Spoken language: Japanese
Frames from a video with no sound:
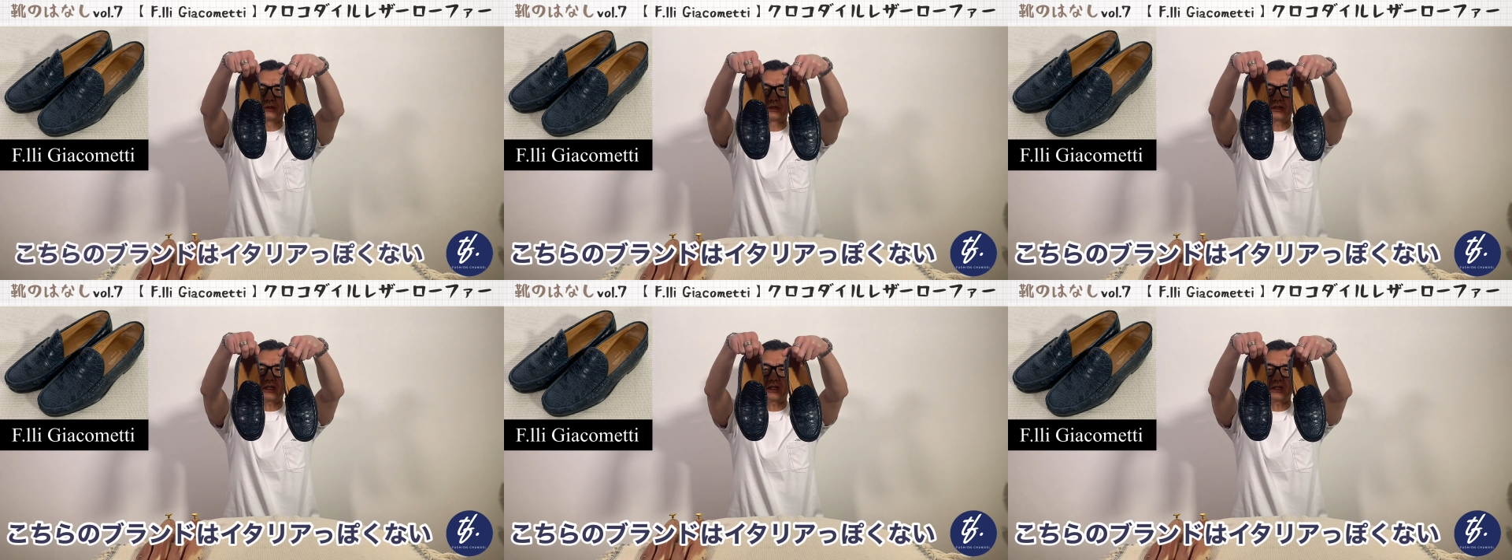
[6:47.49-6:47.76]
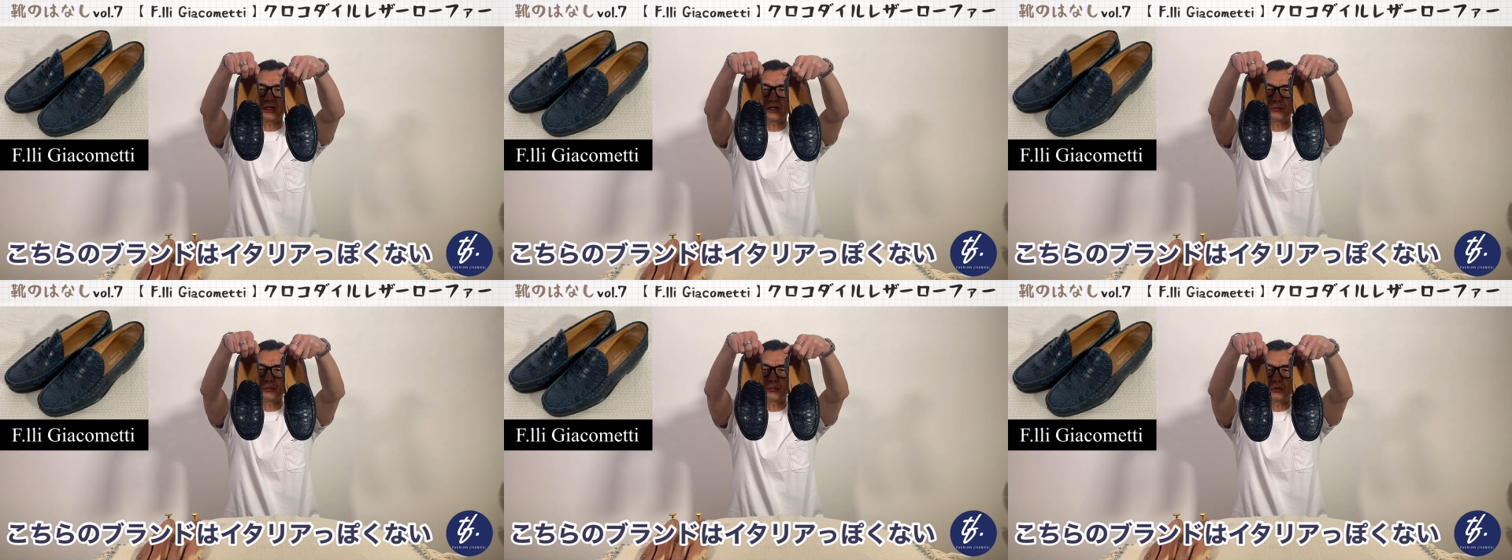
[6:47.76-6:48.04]

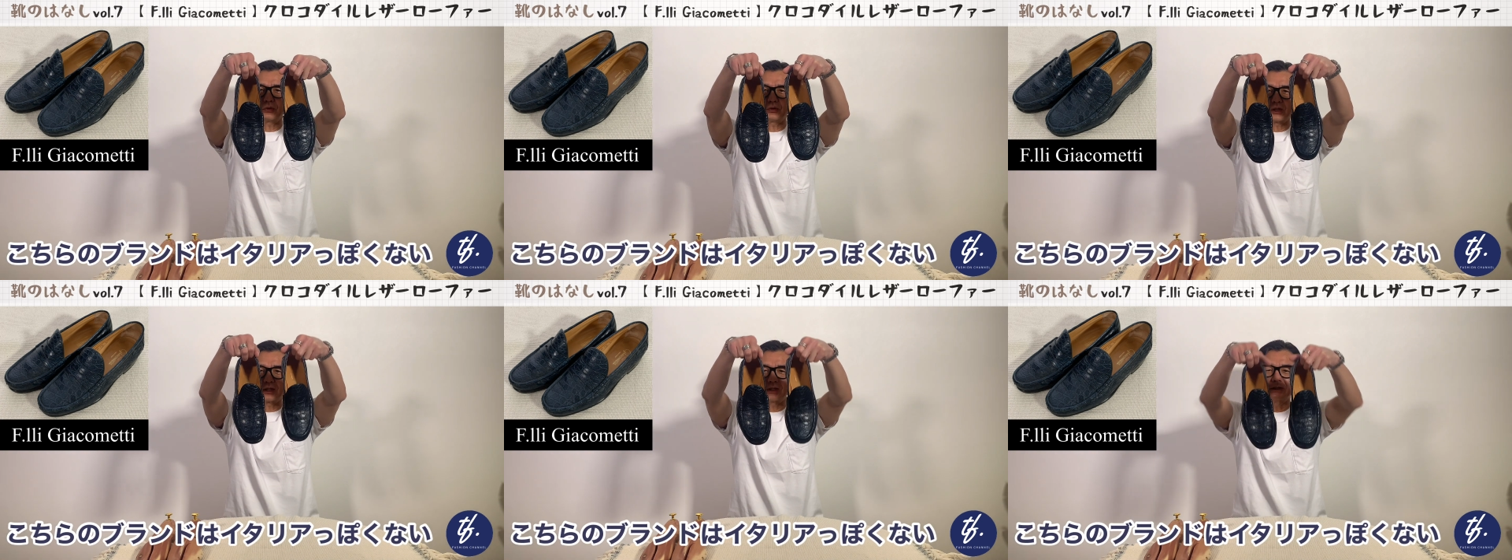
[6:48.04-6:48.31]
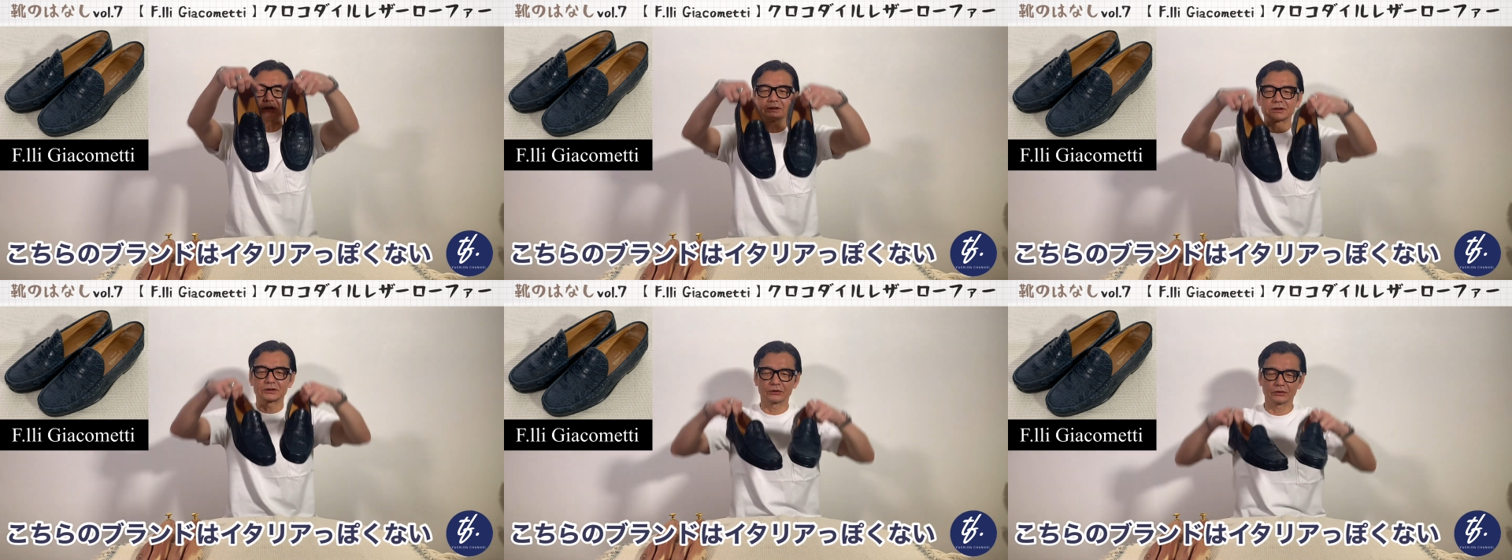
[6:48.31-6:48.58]
イタリアっぽくな
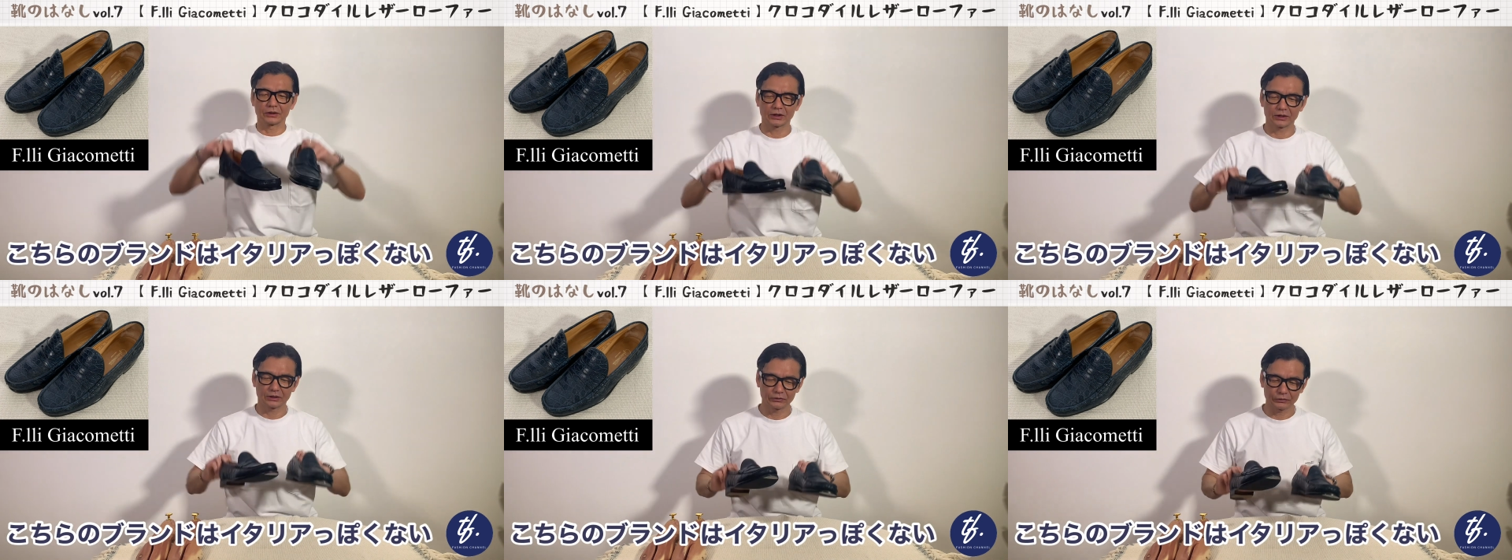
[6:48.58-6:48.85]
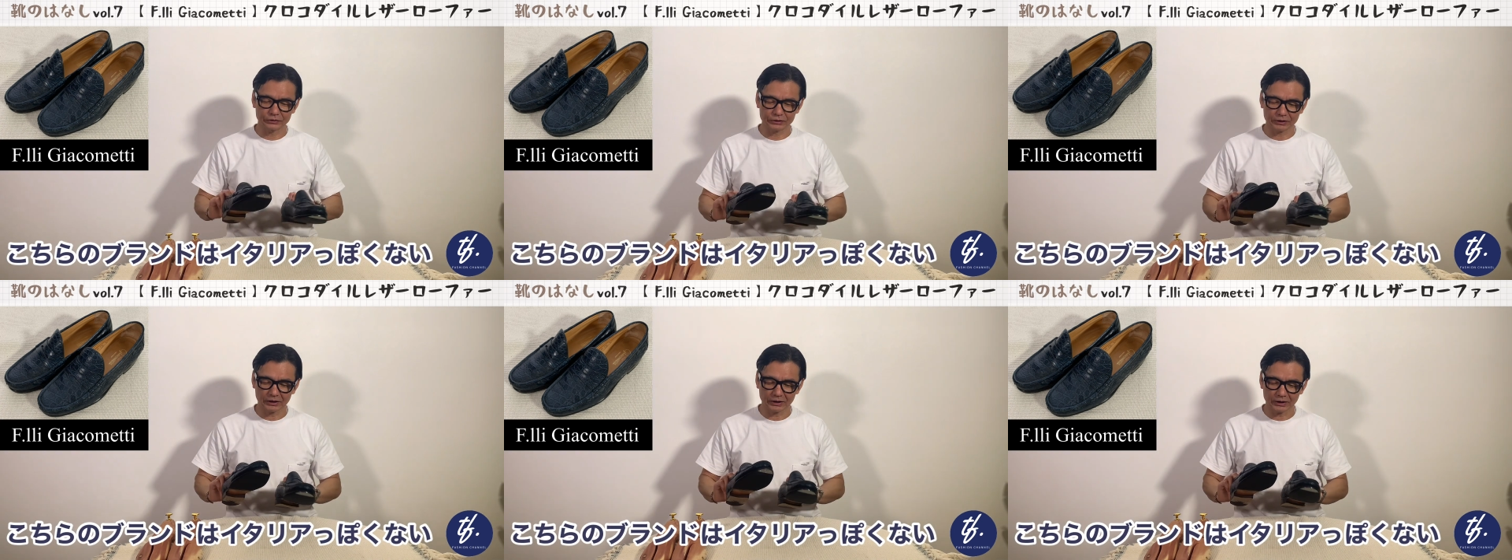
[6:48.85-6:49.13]
いんですよね。
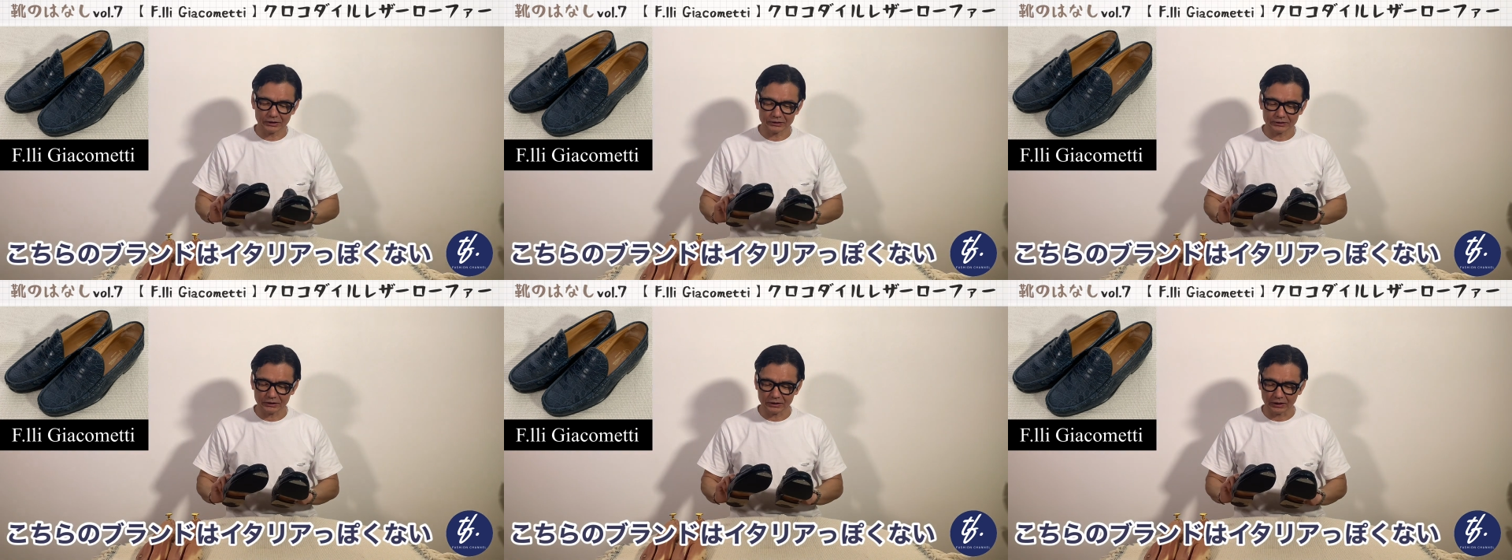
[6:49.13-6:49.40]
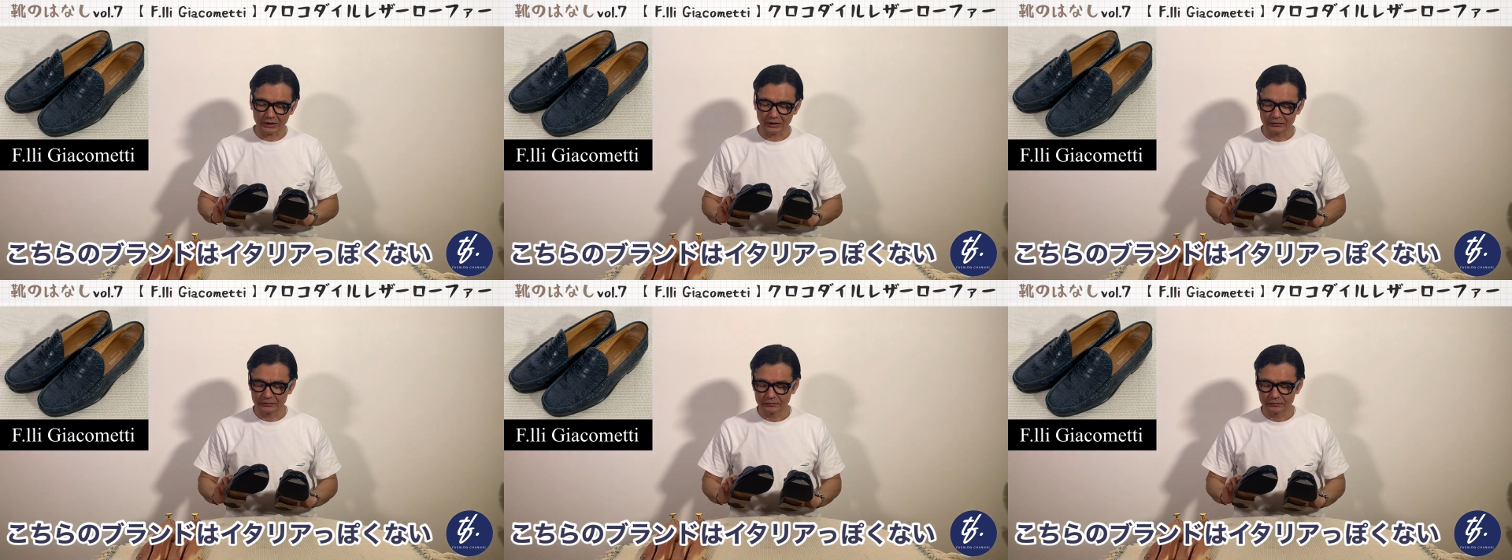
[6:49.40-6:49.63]
どちらかっつったら、